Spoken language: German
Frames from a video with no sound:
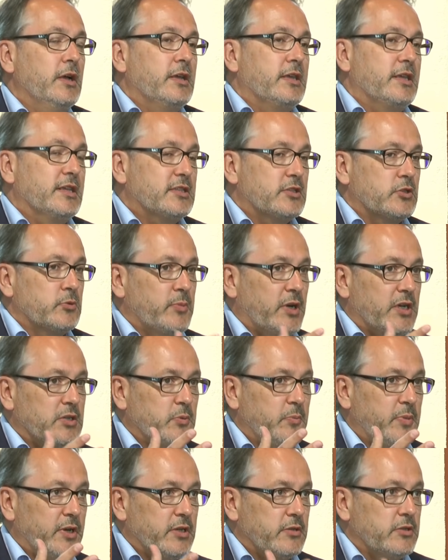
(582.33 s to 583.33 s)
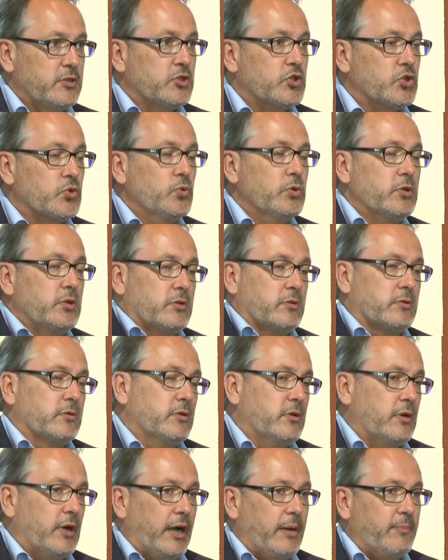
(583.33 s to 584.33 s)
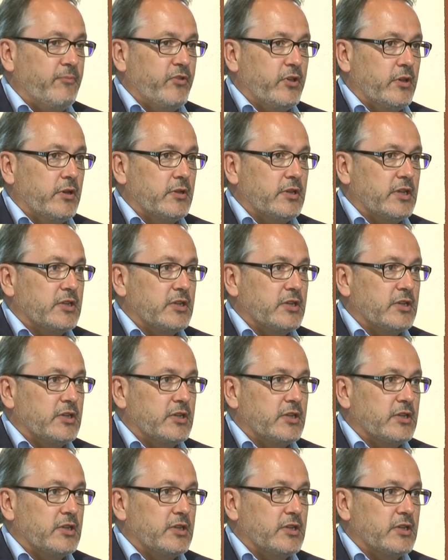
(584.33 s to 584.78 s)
Jetzt zum Beispiel bei den Schulen äh, haben wir